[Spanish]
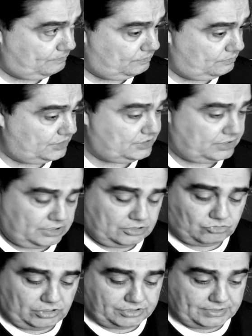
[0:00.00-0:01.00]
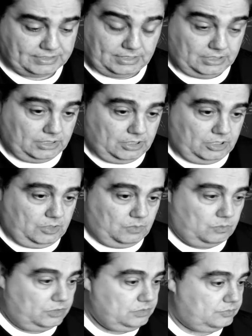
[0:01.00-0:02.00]
Más tranquila en
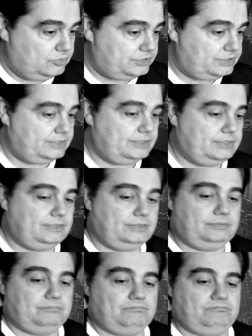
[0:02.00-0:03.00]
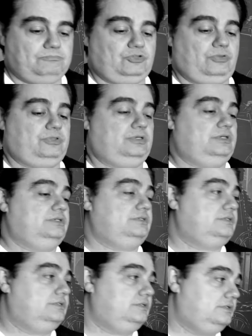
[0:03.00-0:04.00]
Bueno, pues entonces,
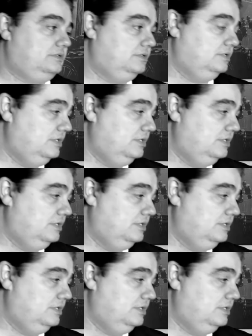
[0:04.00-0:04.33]
eh,